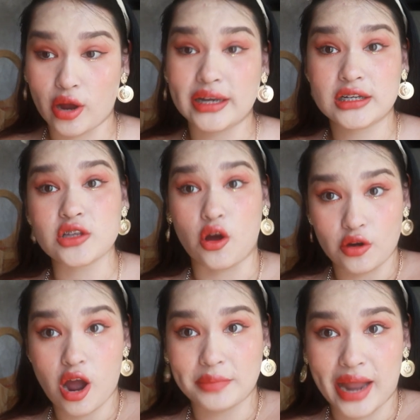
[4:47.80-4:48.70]
อันนี้คือ
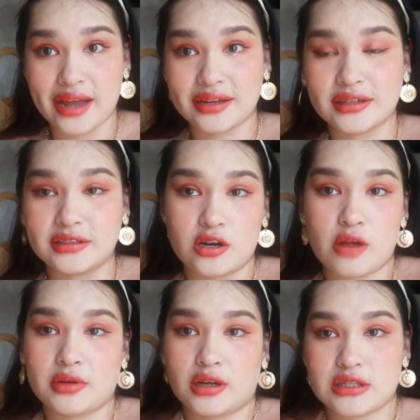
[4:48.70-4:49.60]
2 รอบนะถ้าร
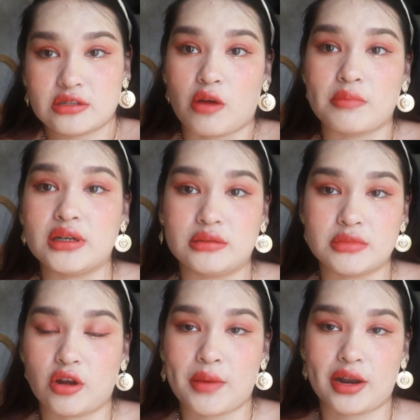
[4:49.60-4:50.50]
อบหนึ่งก็จะ
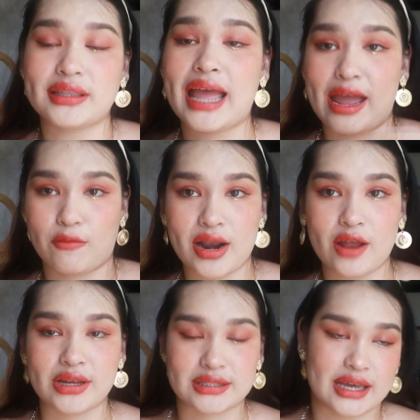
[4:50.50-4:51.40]
20,000 กว่าบาทแล้วแต่ว่า
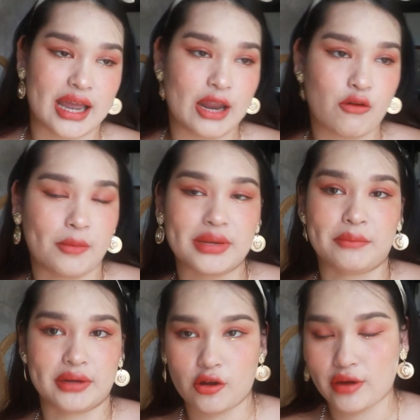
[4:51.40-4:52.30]
เราอยากจะให้ความหยา
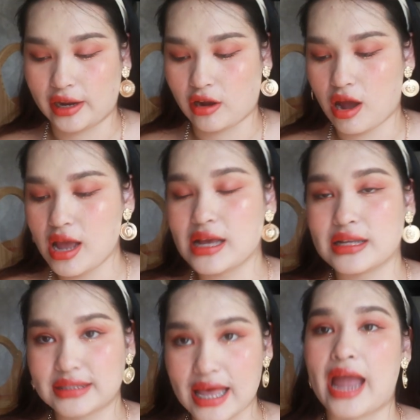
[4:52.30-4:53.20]
บมันเท่าไหร่ก็
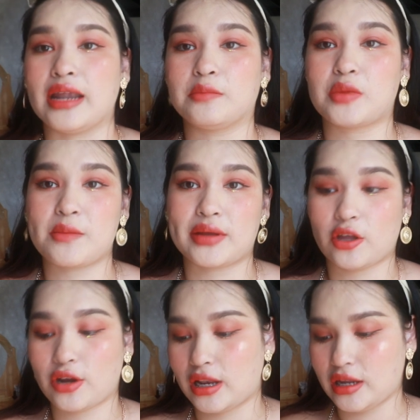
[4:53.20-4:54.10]
จ่ายปริมาณ
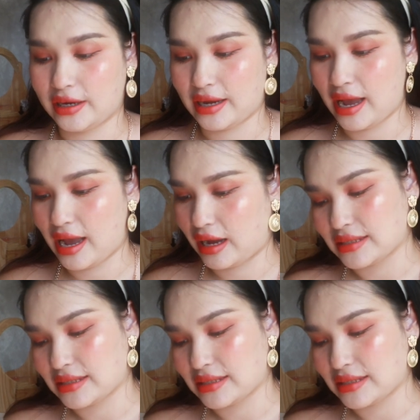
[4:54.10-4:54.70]
เท่านั้นเลยนะคะ